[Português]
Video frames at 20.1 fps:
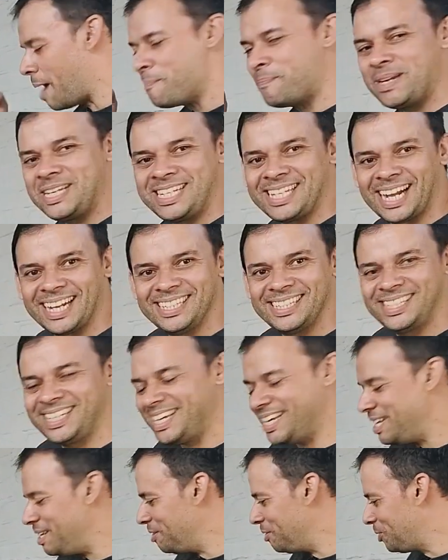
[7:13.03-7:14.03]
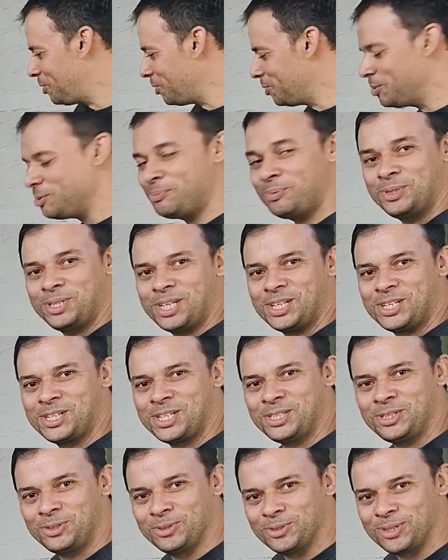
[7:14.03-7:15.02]
Caprichadinho, tudo
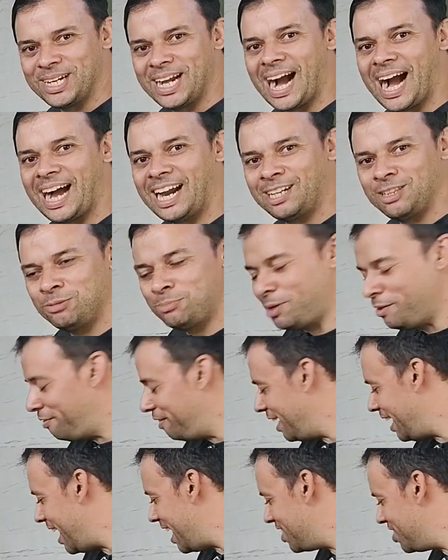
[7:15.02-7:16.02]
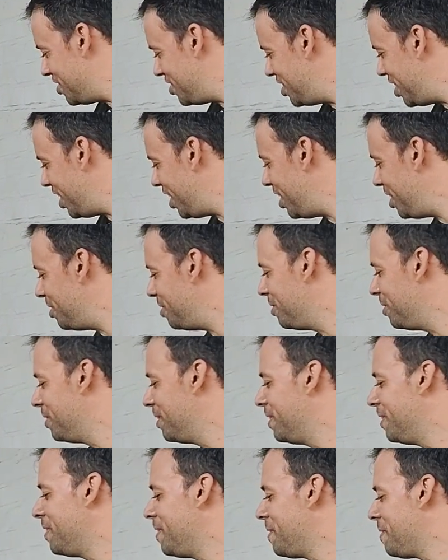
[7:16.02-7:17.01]
bonitinho no lugar, lubrificadinho.
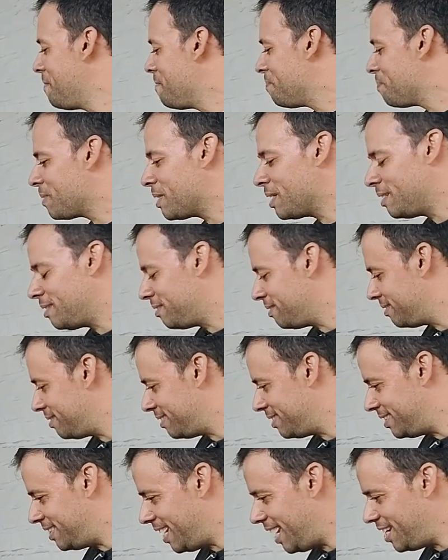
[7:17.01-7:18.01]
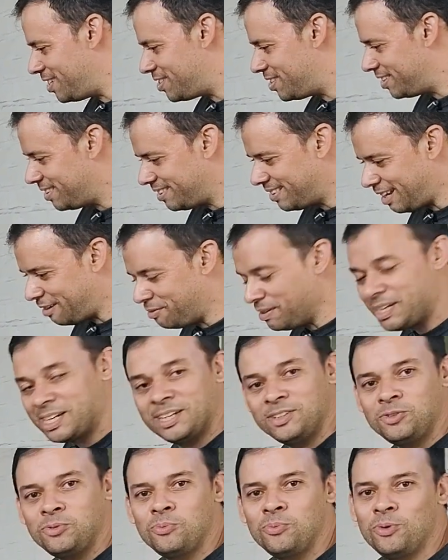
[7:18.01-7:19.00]
Gente, tá
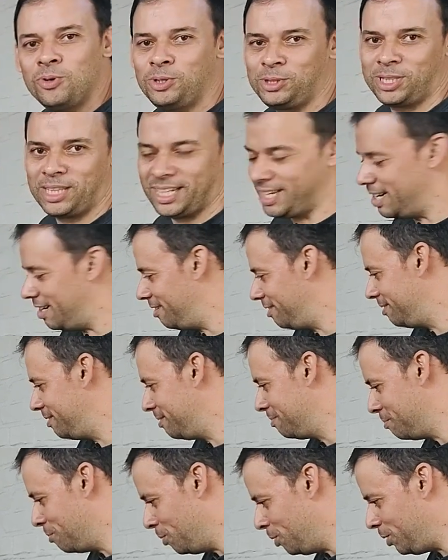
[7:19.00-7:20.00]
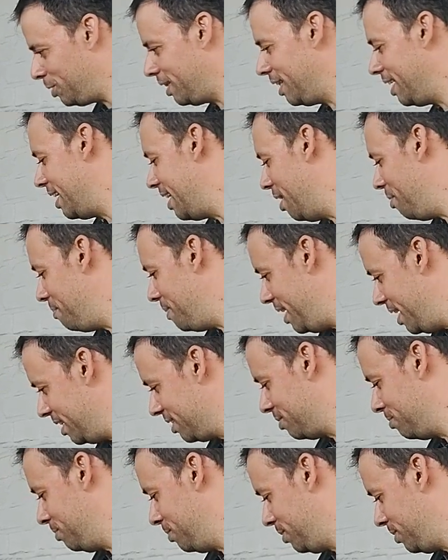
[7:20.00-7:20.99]
ficando muito legal, muito legal
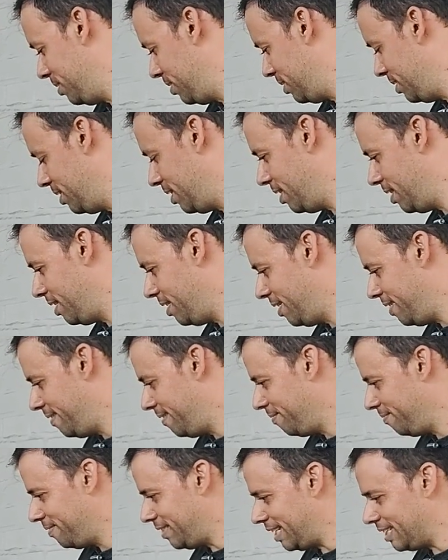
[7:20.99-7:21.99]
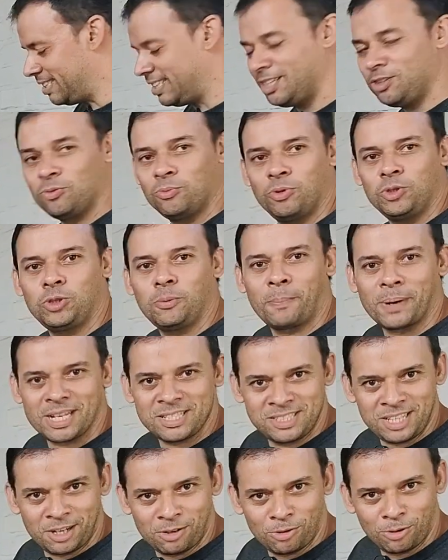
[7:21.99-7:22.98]
mesmo. Tá sendo muito
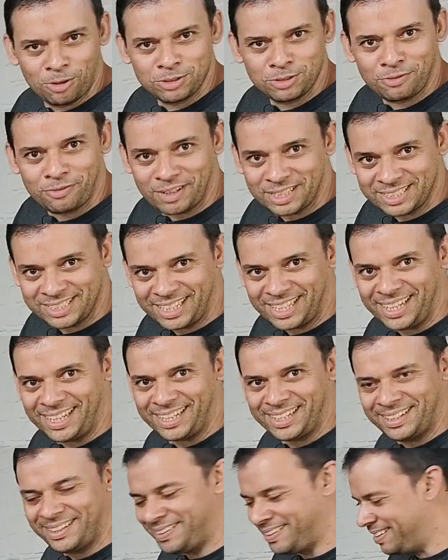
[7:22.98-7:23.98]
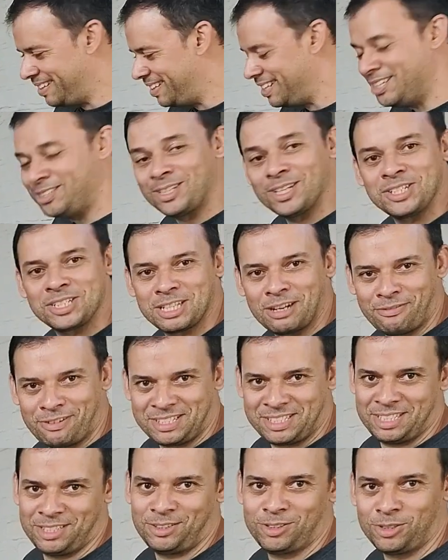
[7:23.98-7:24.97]
prazeroso fazer isso que a gente está
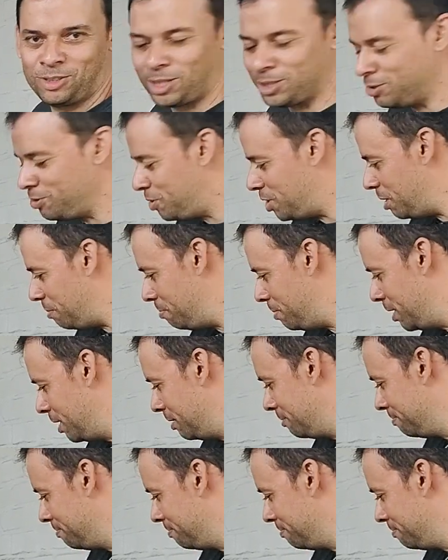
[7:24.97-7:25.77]
fazendo no nosso Jeep.